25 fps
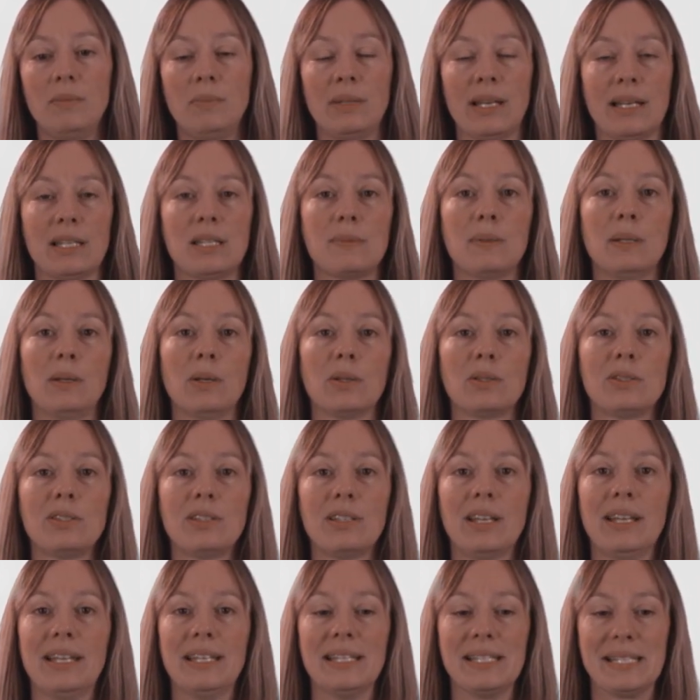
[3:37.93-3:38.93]
im Jahr
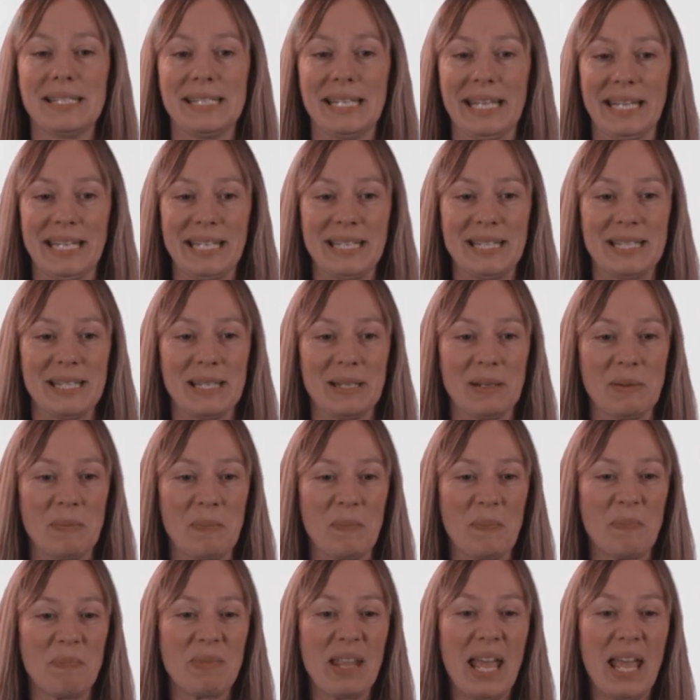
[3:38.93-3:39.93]
2016